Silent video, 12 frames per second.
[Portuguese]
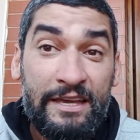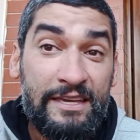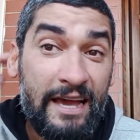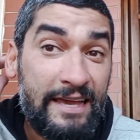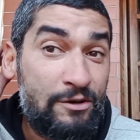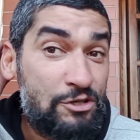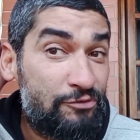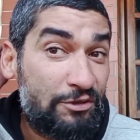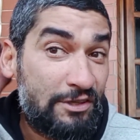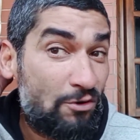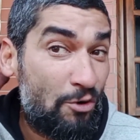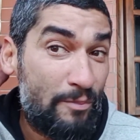e aí é onde
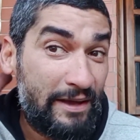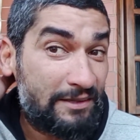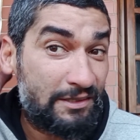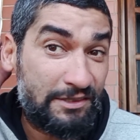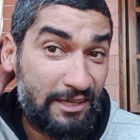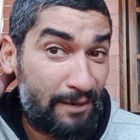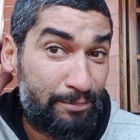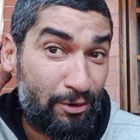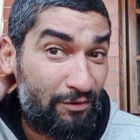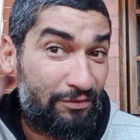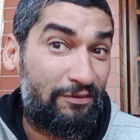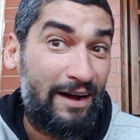você começa a ser
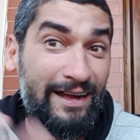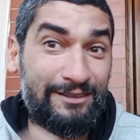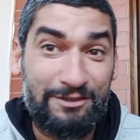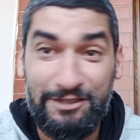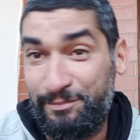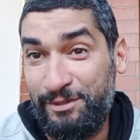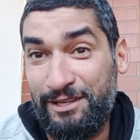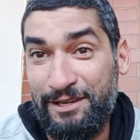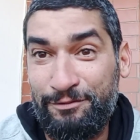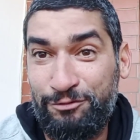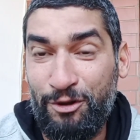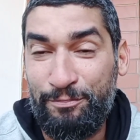aprovado. Sabia
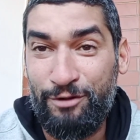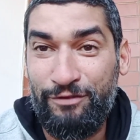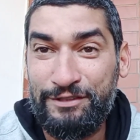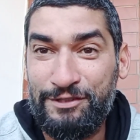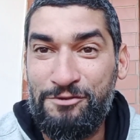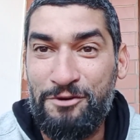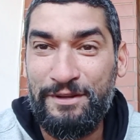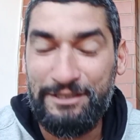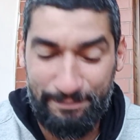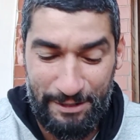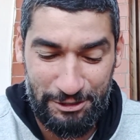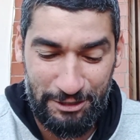que a tua aprovação
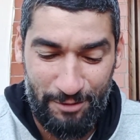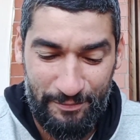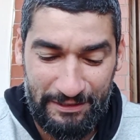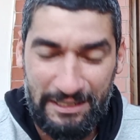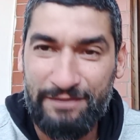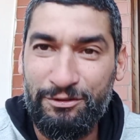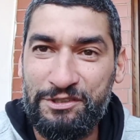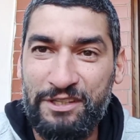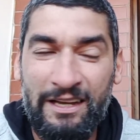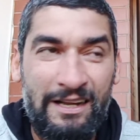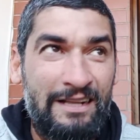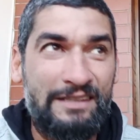começa a partir do momento em que
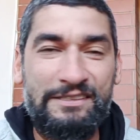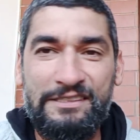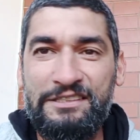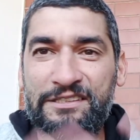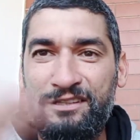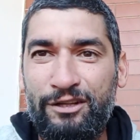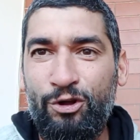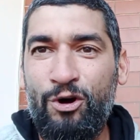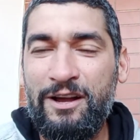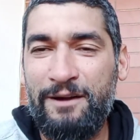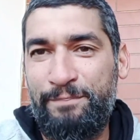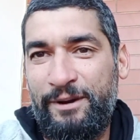você se
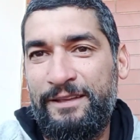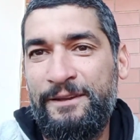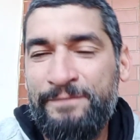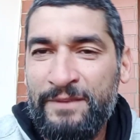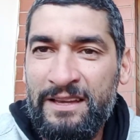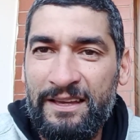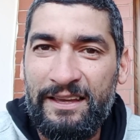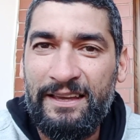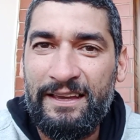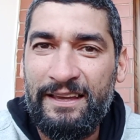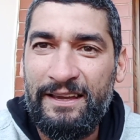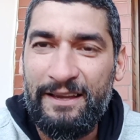desloca para ir
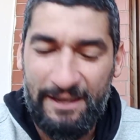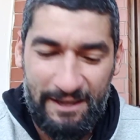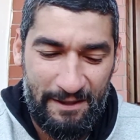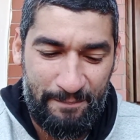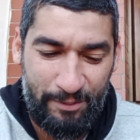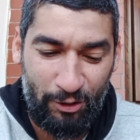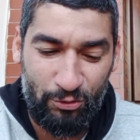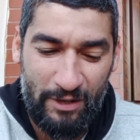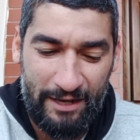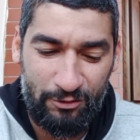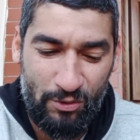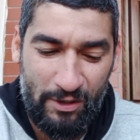é, é, para para o
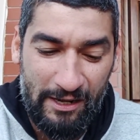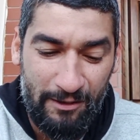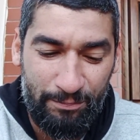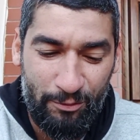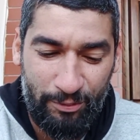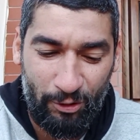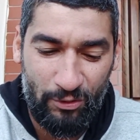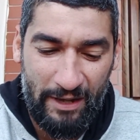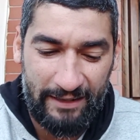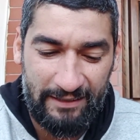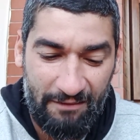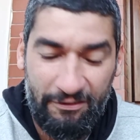lugar do campo, para o
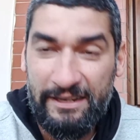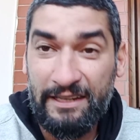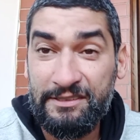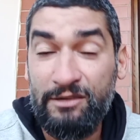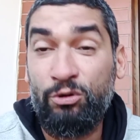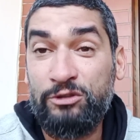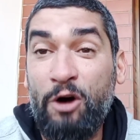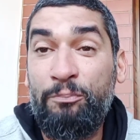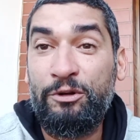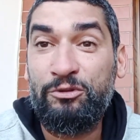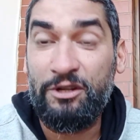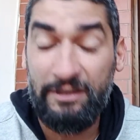lugar da avaliação ou da
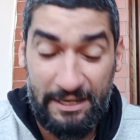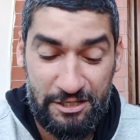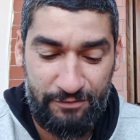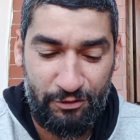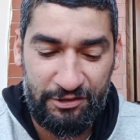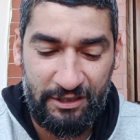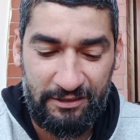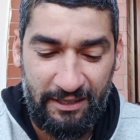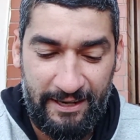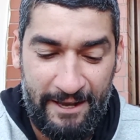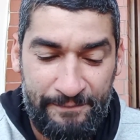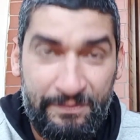oportunidade que você
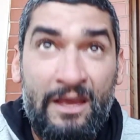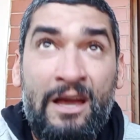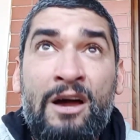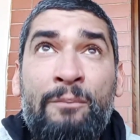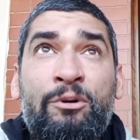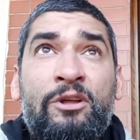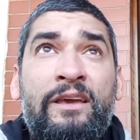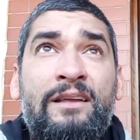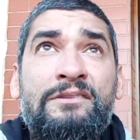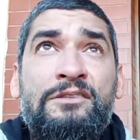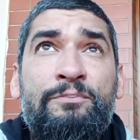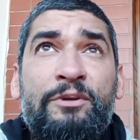terá. Porque é
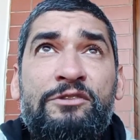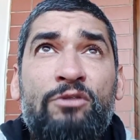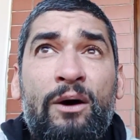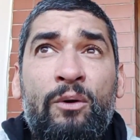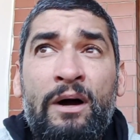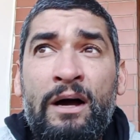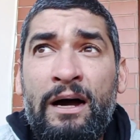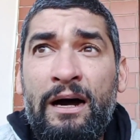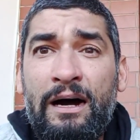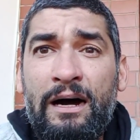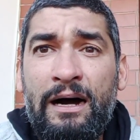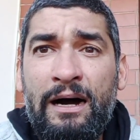assim, pessoal,
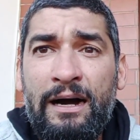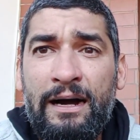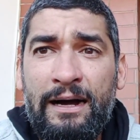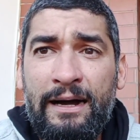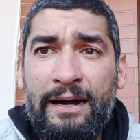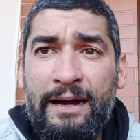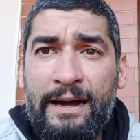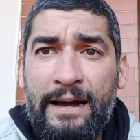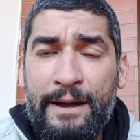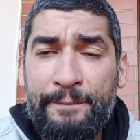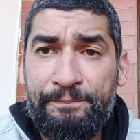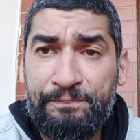a